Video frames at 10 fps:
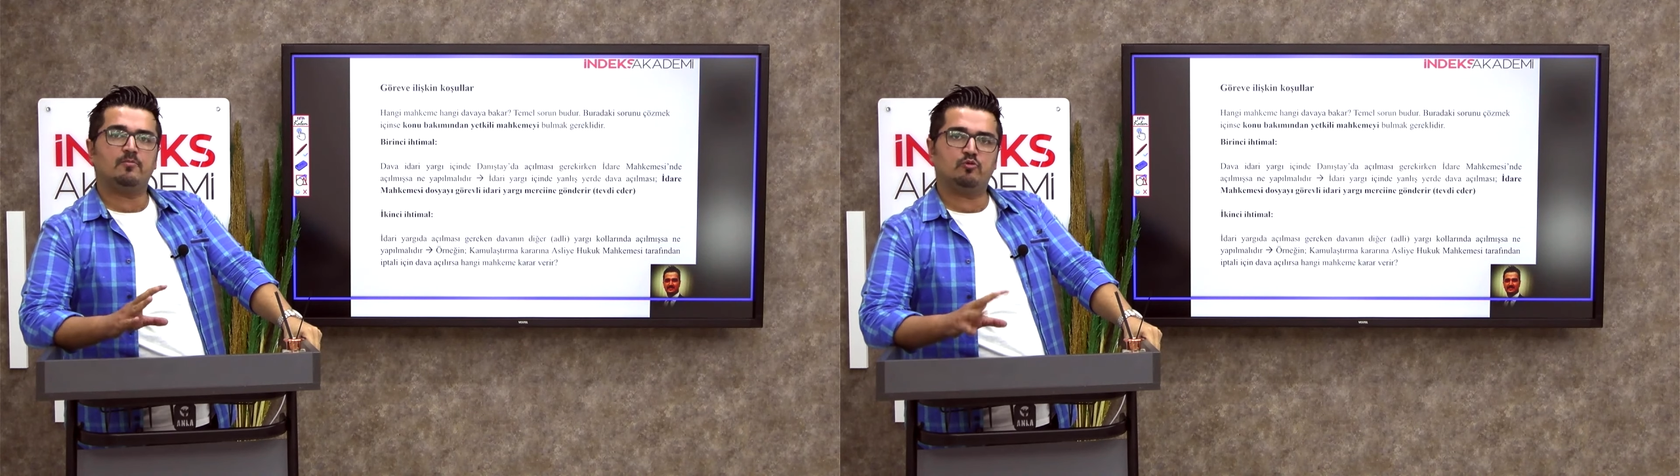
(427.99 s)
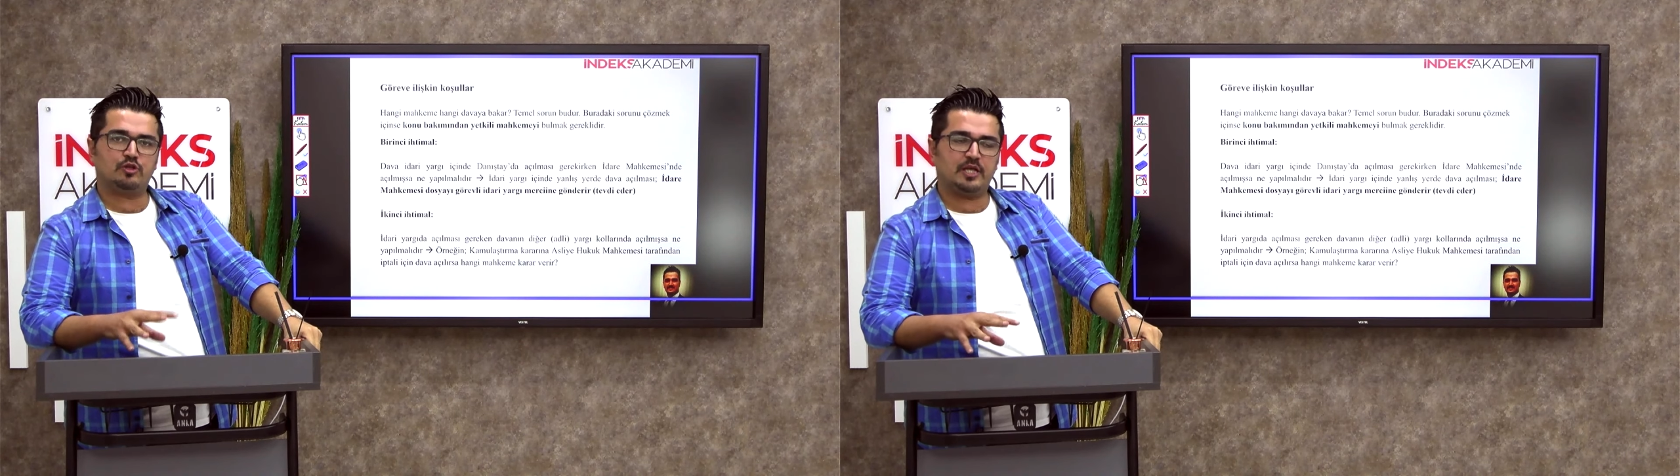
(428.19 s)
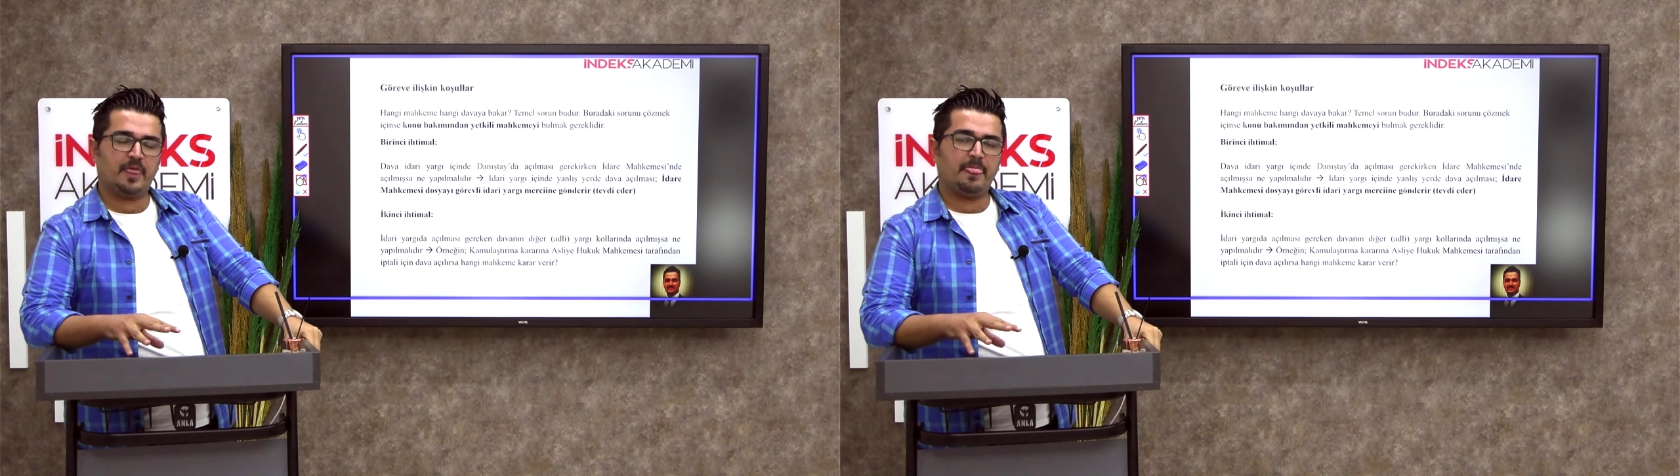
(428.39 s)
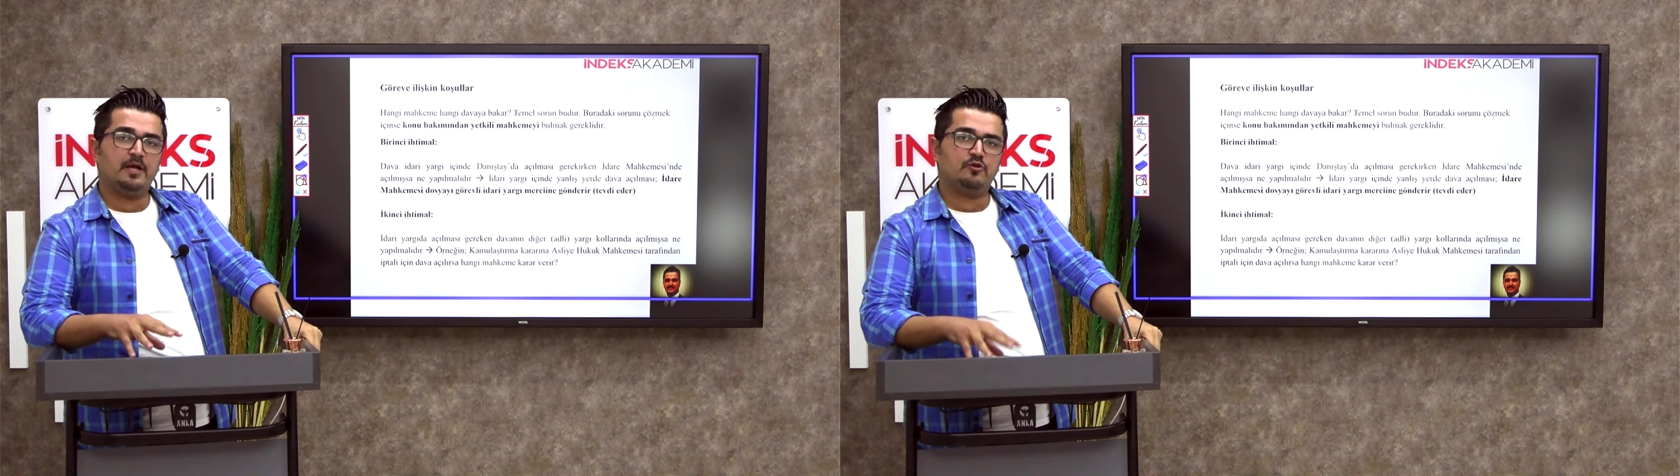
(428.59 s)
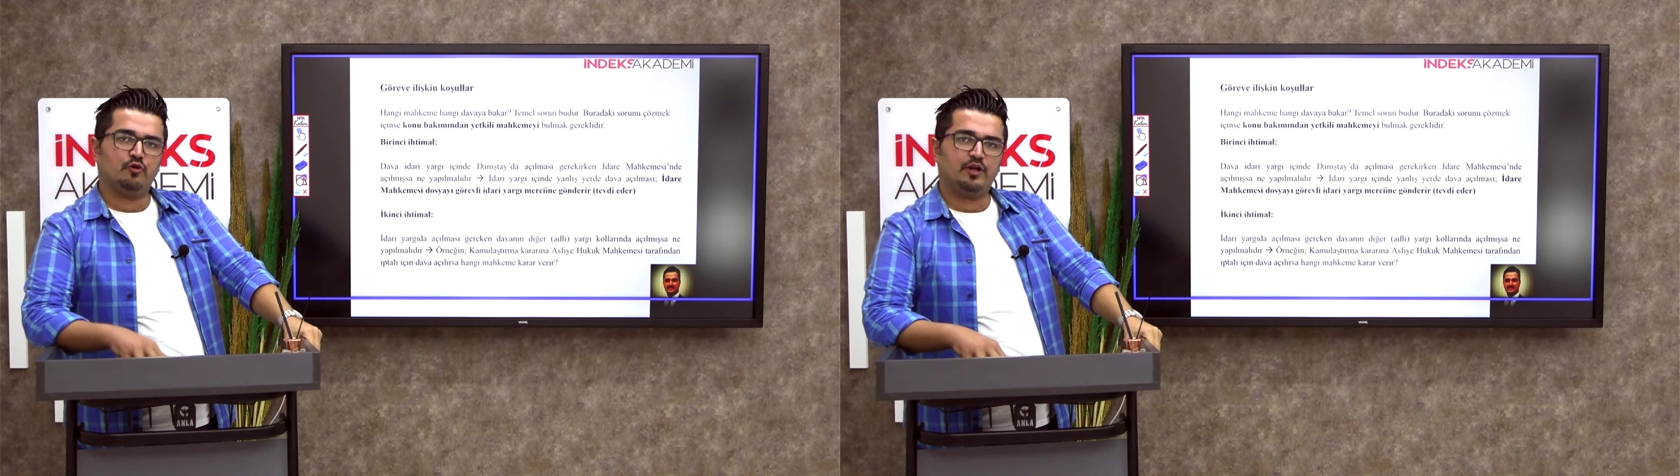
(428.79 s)
Burada
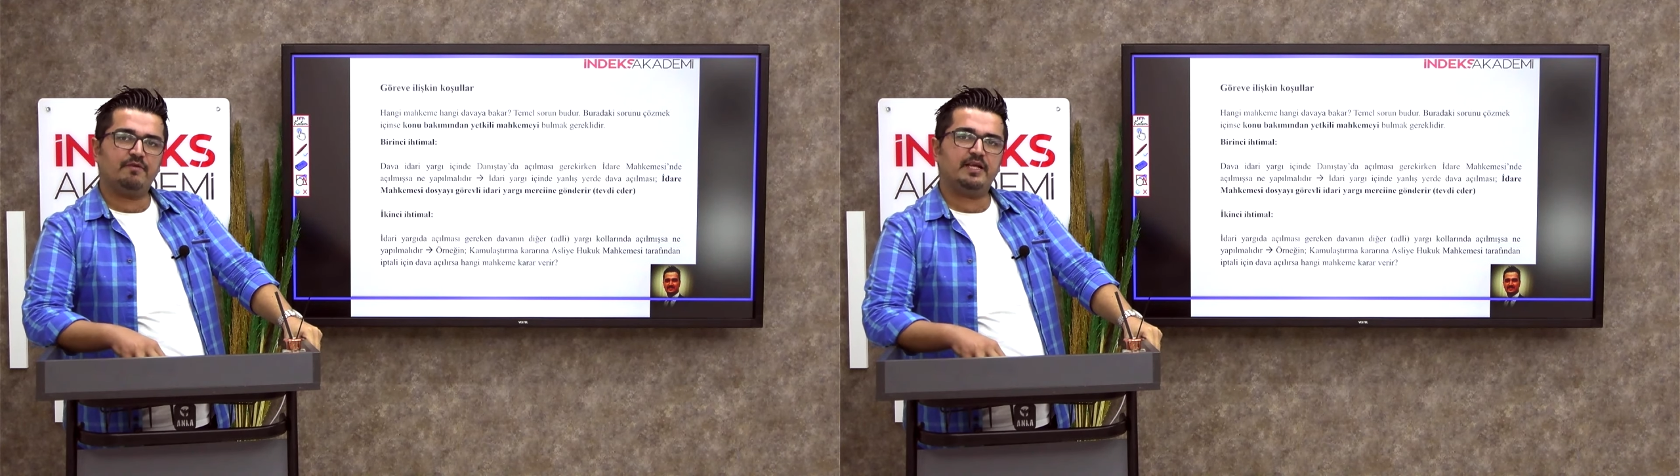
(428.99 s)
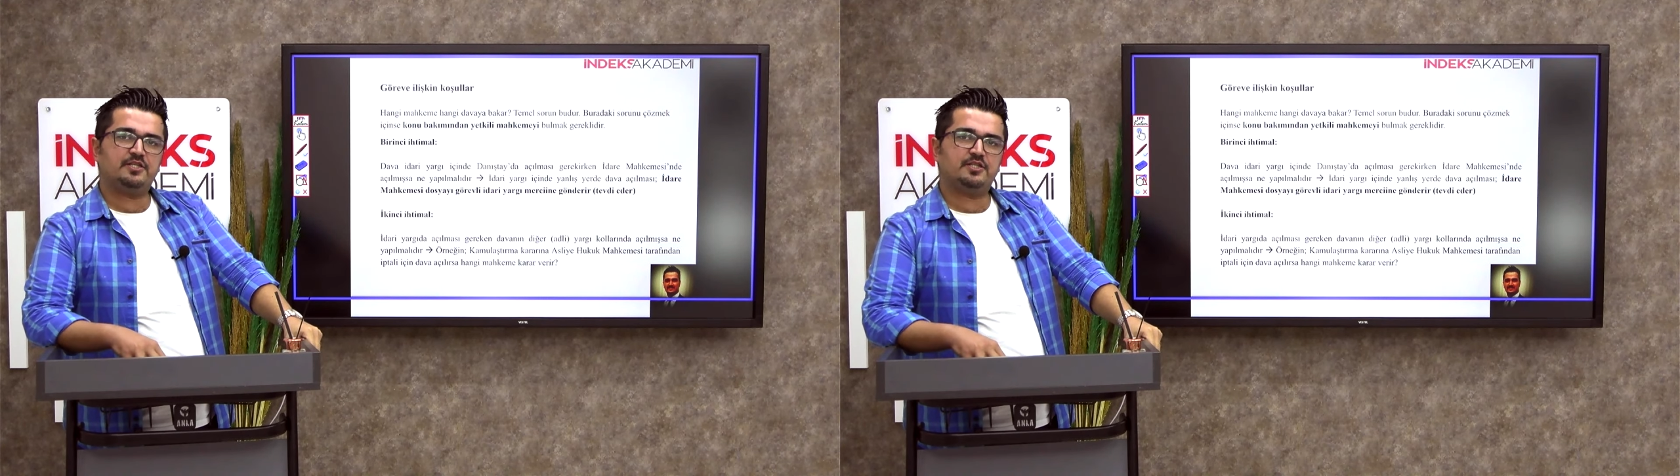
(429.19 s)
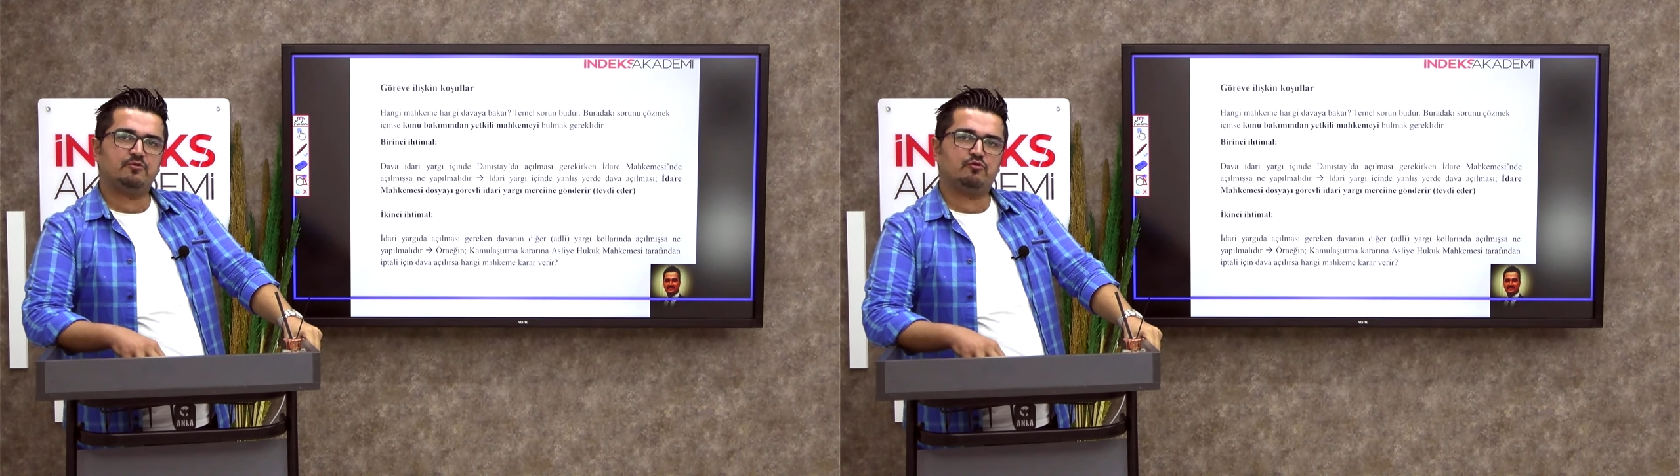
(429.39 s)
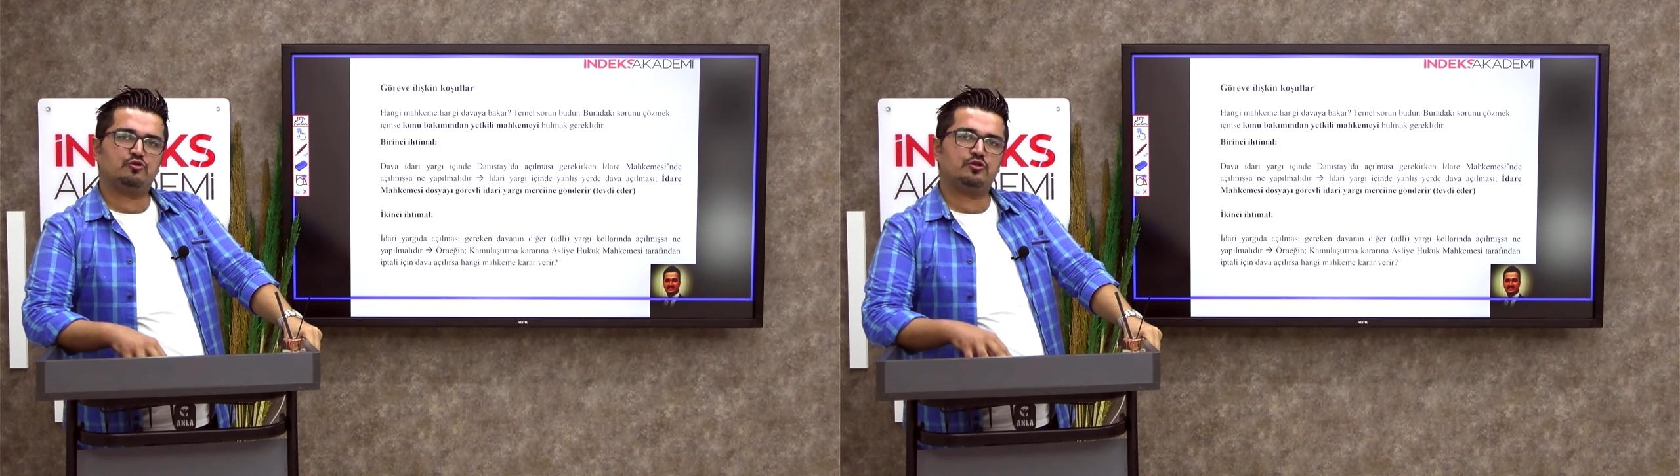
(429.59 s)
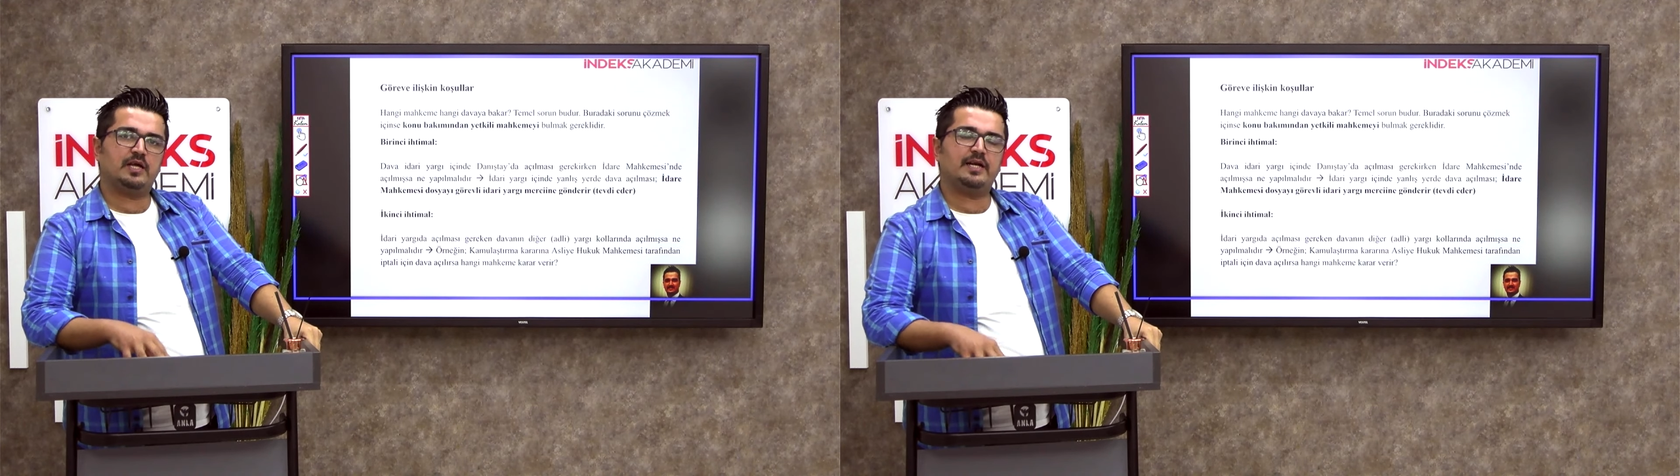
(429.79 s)
göreve ilişkin
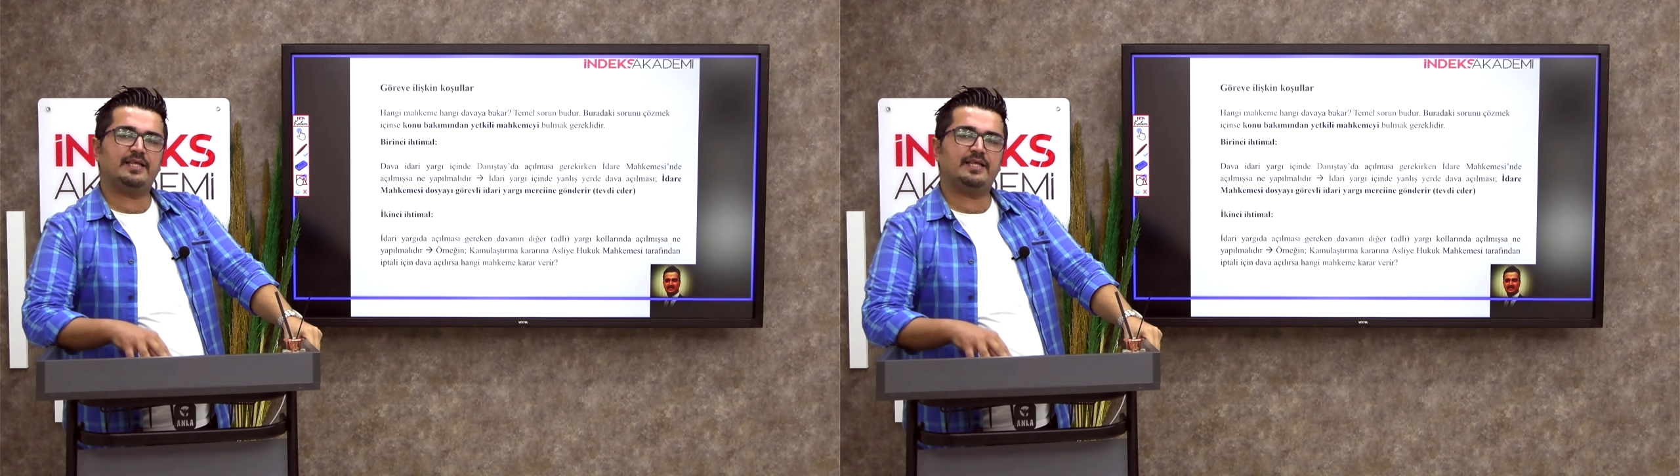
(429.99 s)
koşullarla